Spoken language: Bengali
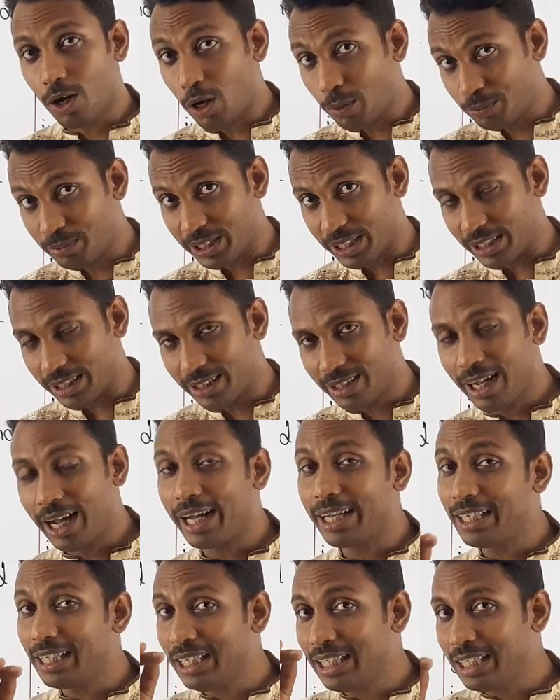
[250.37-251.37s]
অবজেক্ট
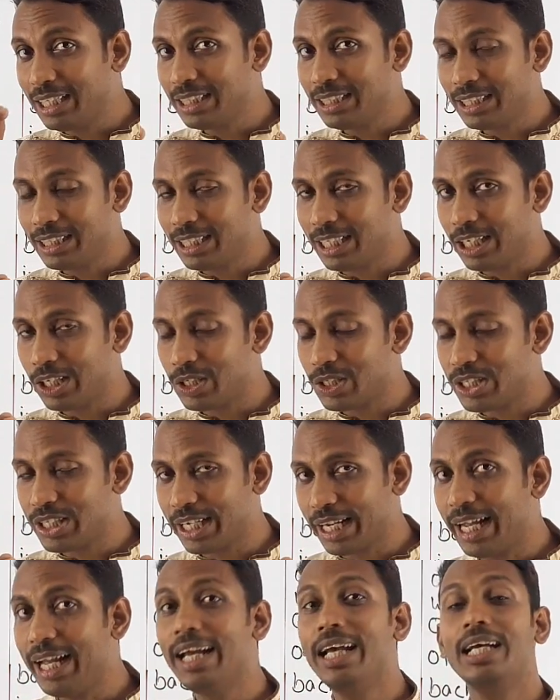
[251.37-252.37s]
আর ইংরেজিতে
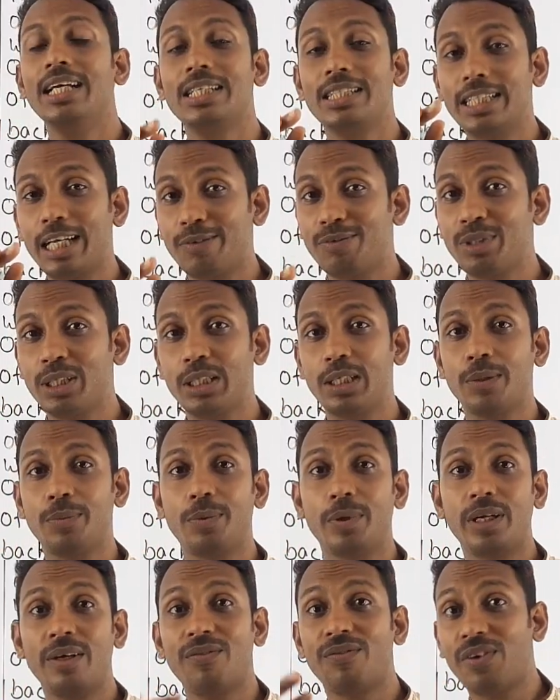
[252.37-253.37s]
হচ্ছে সাবজেক্টের
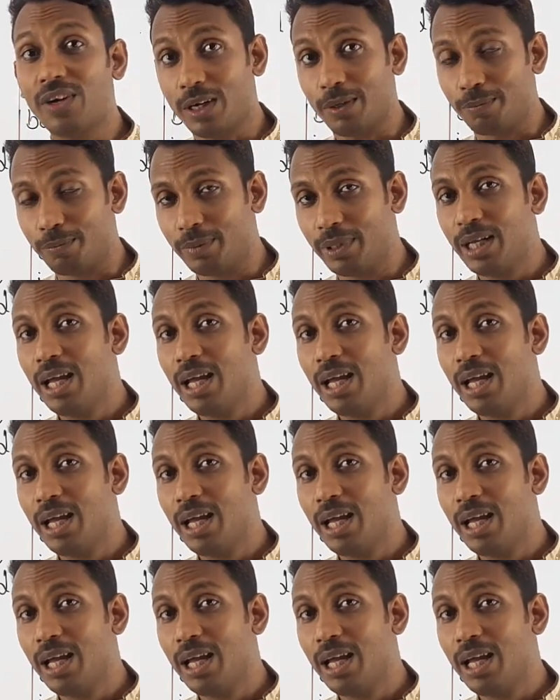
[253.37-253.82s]
পরে ভার্ব